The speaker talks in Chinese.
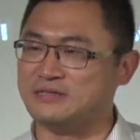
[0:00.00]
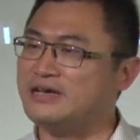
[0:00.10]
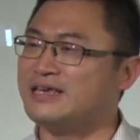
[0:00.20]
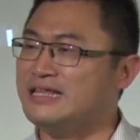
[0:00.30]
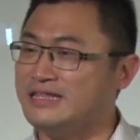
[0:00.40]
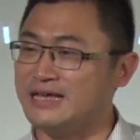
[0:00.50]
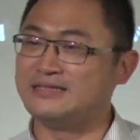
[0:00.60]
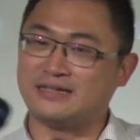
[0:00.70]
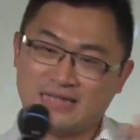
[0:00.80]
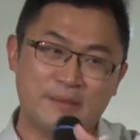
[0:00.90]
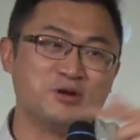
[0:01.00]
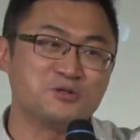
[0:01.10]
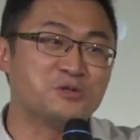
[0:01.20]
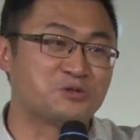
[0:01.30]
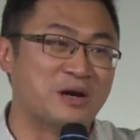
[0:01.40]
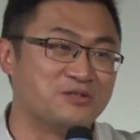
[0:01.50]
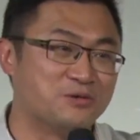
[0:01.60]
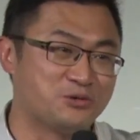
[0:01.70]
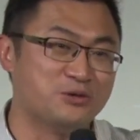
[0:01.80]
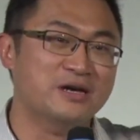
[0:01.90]
那一年在台北龙东走来走
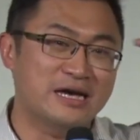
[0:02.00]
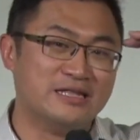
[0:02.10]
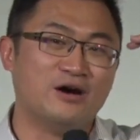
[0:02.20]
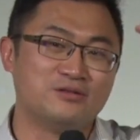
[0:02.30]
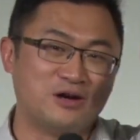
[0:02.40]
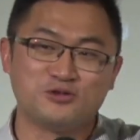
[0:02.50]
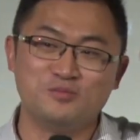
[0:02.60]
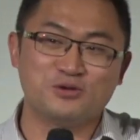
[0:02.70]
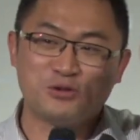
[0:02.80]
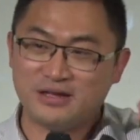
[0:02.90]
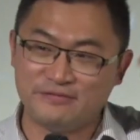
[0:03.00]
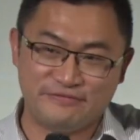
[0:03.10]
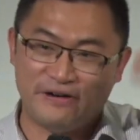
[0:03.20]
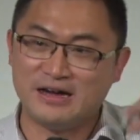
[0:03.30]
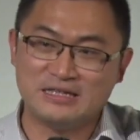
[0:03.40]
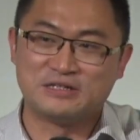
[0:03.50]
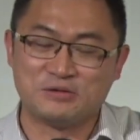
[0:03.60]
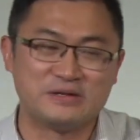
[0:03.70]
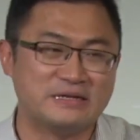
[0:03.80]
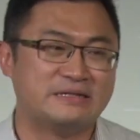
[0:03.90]
去，然后脑中不断的放映这
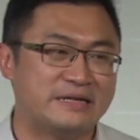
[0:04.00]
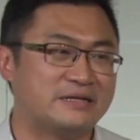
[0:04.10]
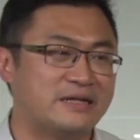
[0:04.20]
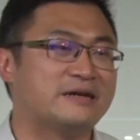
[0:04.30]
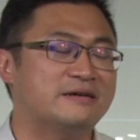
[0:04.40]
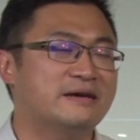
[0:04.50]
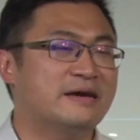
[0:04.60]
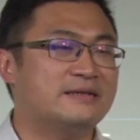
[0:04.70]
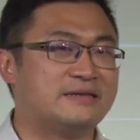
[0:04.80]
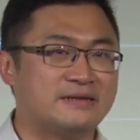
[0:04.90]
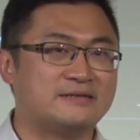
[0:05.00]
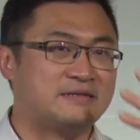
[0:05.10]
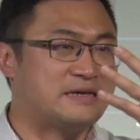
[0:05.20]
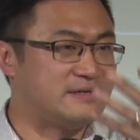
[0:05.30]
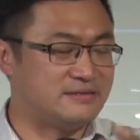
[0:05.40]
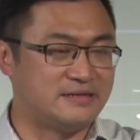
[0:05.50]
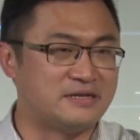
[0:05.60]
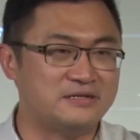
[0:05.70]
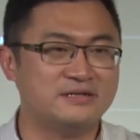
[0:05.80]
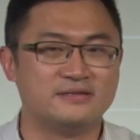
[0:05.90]
首歌的那、那个、这个、这些、这
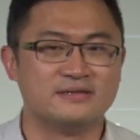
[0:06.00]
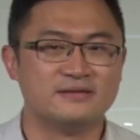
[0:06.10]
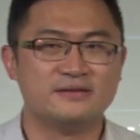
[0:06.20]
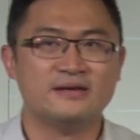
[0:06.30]
些日子。